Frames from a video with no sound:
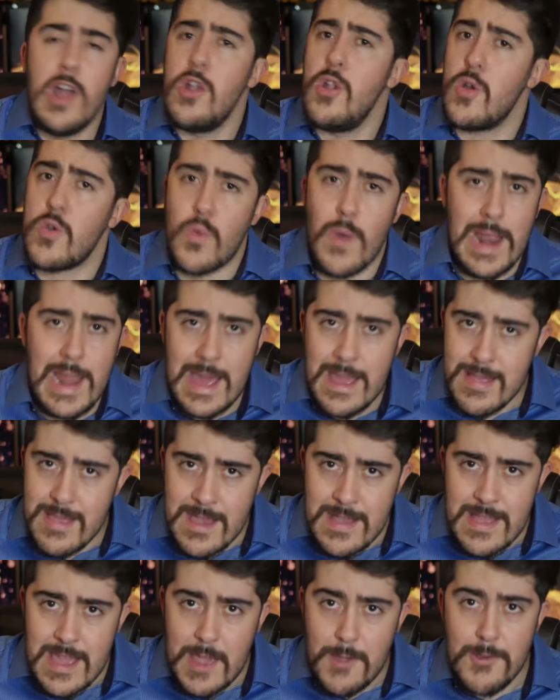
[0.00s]
lo cual es
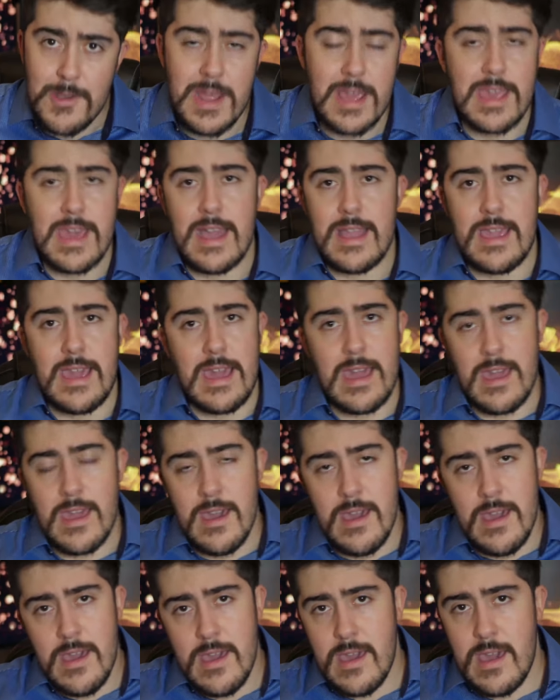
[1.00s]
entendible, ya
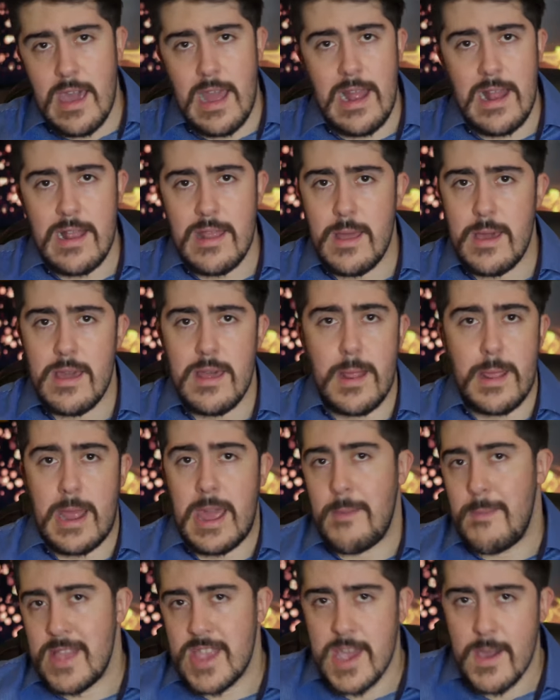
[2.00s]
que el,
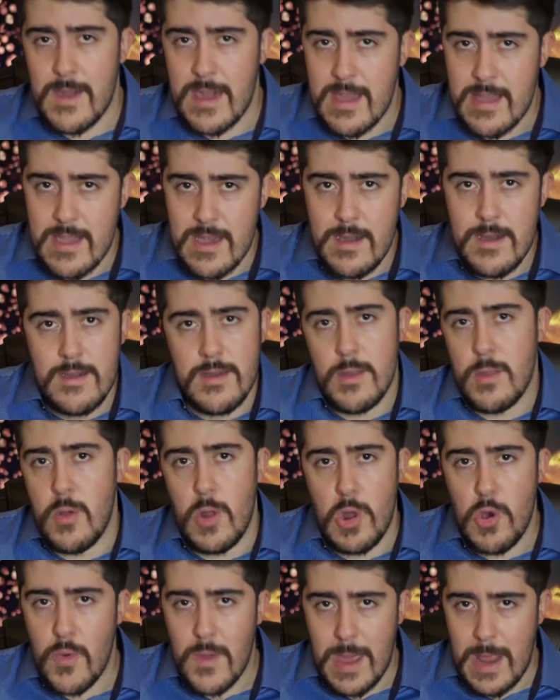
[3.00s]
régimen chavista
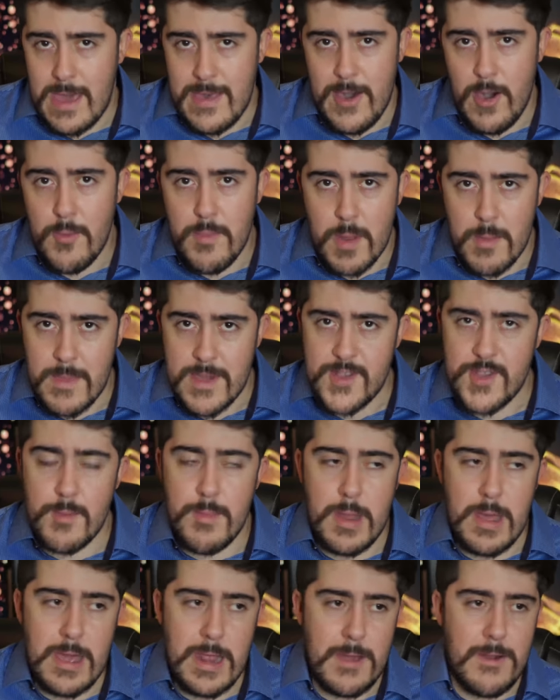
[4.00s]
no les hubiera dado permiso
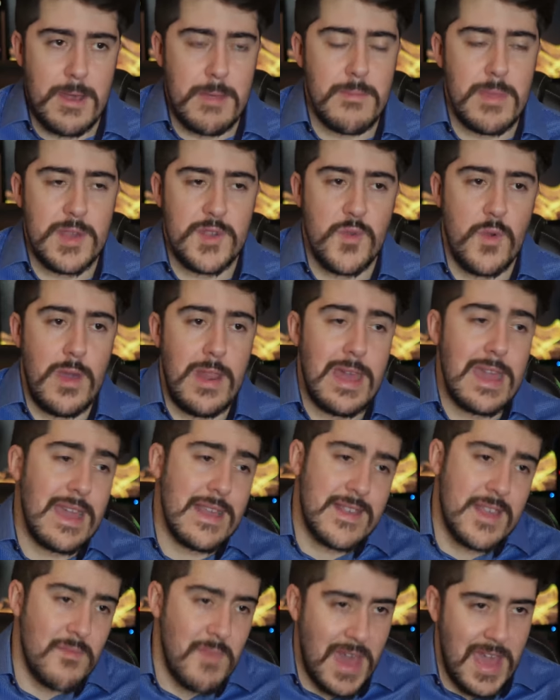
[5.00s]
para grabar en Venezuela y
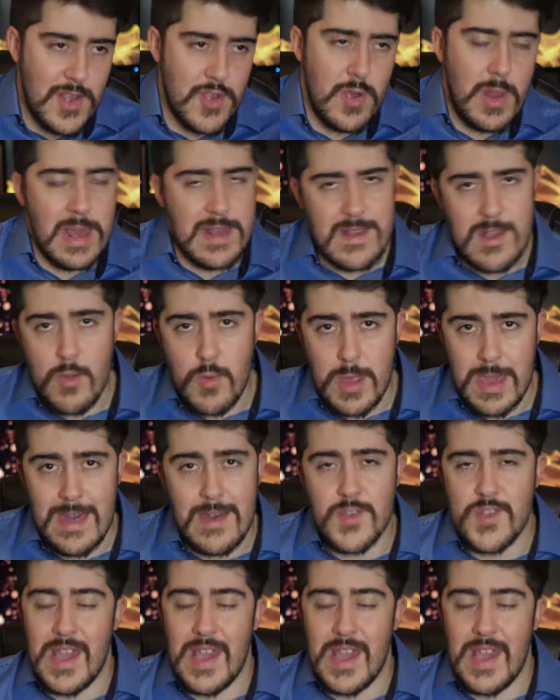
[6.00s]
encima de eso, la inseguridad.